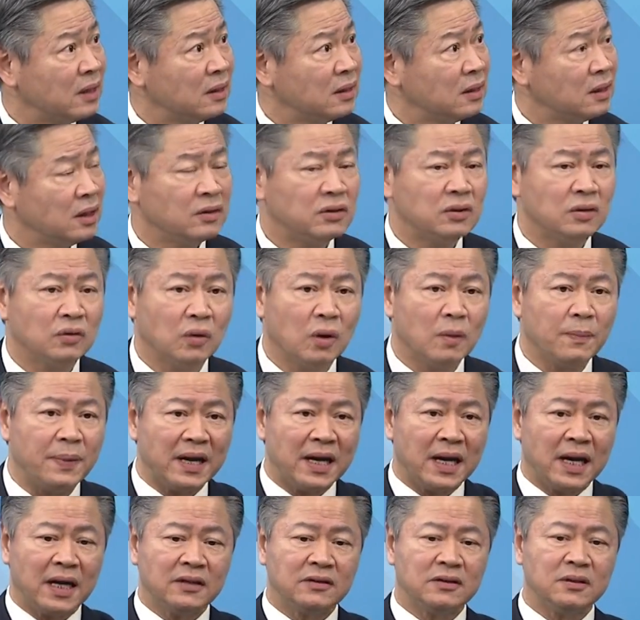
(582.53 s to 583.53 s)
也就是我本
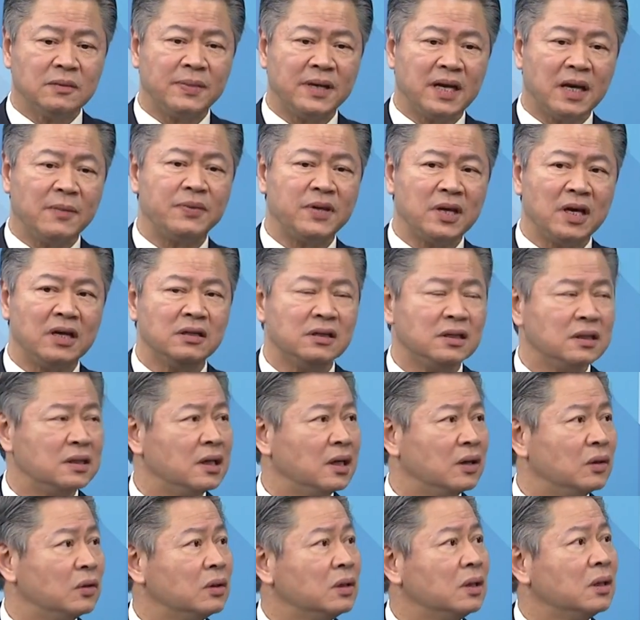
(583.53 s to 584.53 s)
来是比较便宜
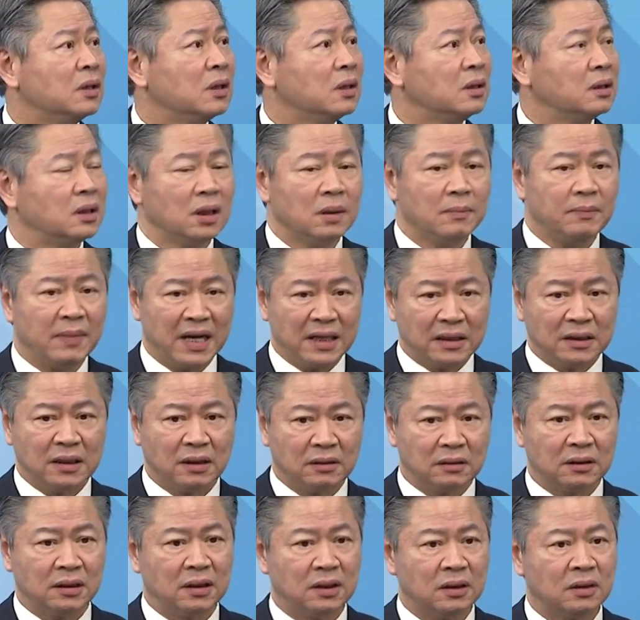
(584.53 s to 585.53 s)
的的买
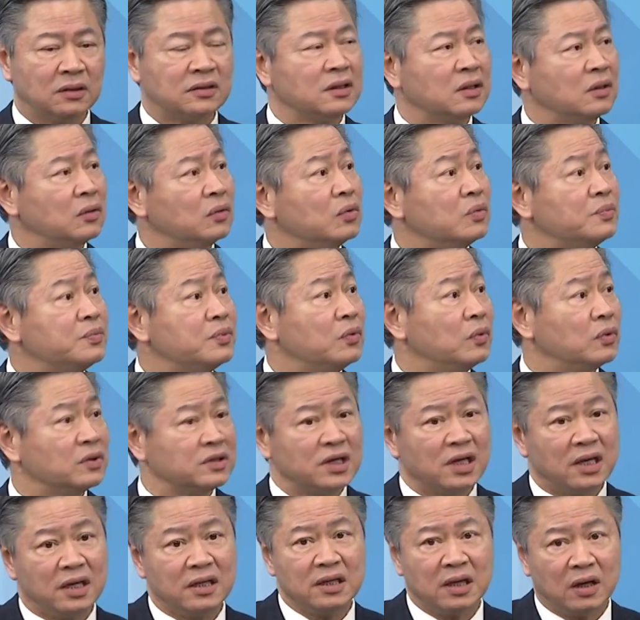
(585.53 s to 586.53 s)
到的这个卢布，我
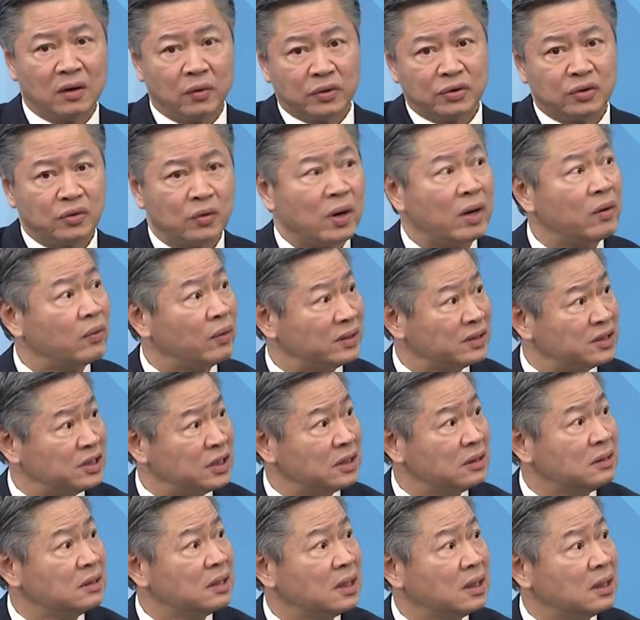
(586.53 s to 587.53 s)
现在要回去换黄
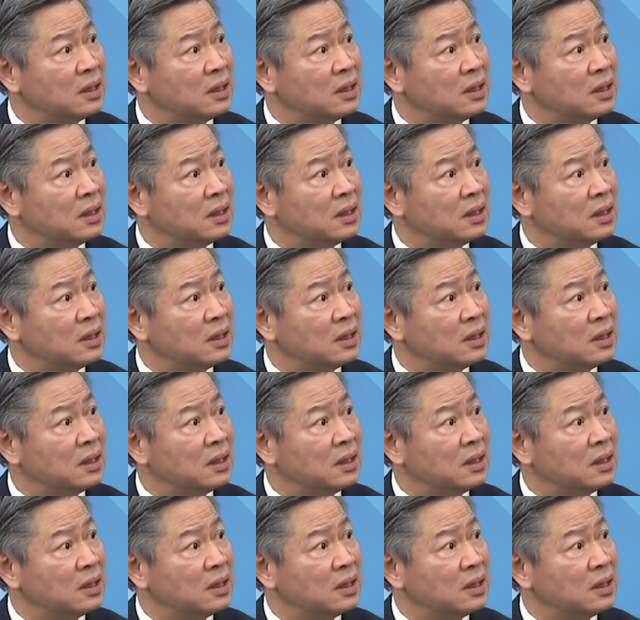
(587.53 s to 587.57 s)
金。